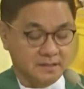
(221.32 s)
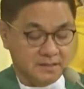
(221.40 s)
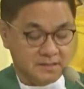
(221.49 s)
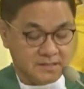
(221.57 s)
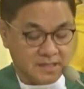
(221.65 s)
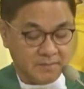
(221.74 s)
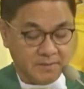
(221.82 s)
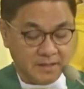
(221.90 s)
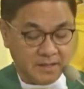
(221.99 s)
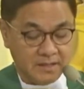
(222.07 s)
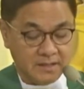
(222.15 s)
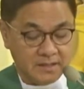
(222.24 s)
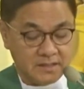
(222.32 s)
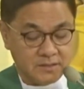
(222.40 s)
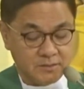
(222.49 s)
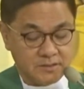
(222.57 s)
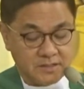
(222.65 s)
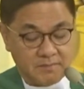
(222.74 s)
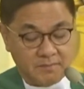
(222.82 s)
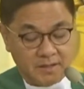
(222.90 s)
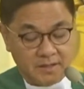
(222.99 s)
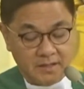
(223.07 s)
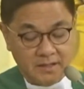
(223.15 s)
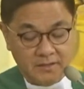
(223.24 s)
Sabi nga ni Jesus sa
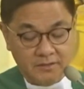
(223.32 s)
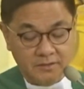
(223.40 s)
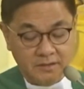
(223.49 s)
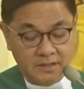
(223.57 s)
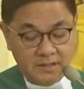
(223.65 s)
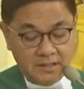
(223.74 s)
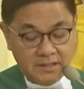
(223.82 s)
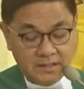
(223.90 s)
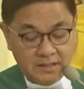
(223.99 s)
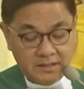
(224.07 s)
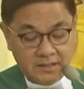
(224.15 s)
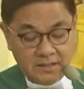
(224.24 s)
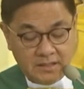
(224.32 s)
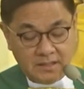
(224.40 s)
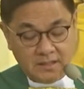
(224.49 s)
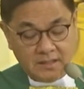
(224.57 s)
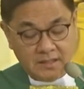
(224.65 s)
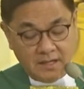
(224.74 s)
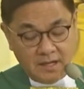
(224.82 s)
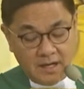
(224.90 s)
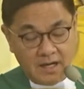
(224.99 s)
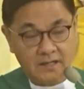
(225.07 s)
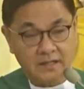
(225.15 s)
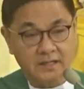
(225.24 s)
Ebanghelyo, hindi
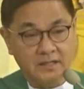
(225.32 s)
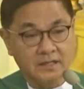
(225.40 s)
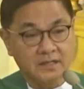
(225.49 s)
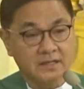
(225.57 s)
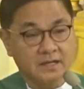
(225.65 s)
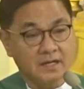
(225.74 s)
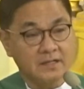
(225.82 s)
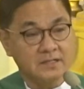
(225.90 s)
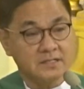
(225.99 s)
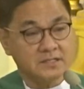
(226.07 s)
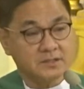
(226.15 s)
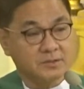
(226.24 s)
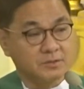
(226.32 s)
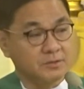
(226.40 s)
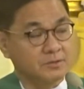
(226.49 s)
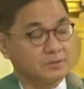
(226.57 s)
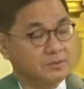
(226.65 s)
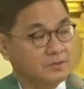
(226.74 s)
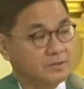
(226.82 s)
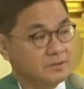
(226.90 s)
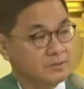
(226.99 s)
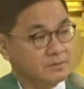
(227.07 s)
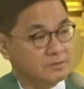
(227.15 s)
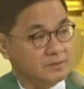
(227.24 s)
hain ang nais ko,
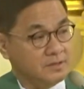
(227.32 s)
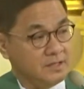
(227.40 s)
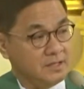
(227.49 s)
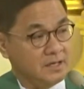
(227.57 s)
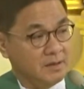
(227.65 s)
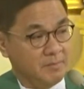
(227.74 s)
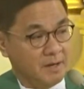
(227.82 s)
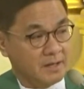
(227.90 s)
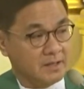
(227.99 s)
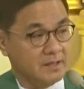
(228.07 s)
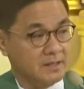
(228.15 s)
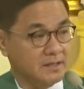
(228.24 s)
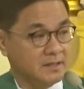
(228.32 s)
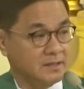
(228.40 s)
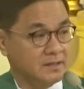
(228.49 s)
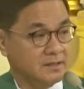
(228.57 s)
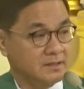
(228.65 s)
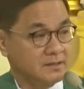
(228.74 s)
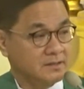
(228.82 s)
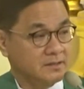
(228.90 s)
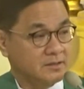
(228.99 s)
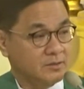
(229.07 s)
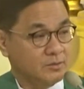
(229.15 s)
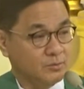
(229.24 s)
kundi habag.
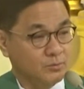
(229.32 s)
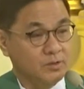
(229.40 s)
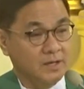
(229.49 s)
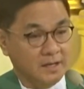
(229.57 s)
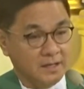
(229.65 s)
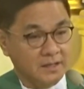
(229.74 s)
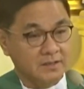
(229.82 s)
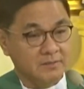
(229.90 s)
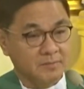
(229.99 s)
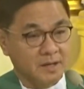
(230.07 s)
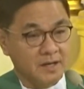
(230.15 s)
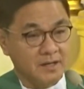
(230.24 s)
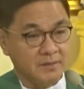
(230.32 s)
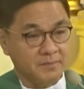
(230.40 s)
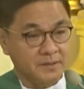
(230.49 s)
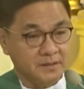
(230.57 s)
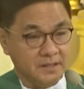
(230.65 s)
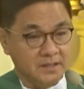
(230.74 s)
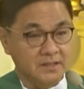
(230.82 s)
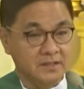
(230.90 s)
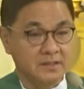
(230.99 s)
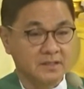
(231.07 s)
Kulang, mga kapatid,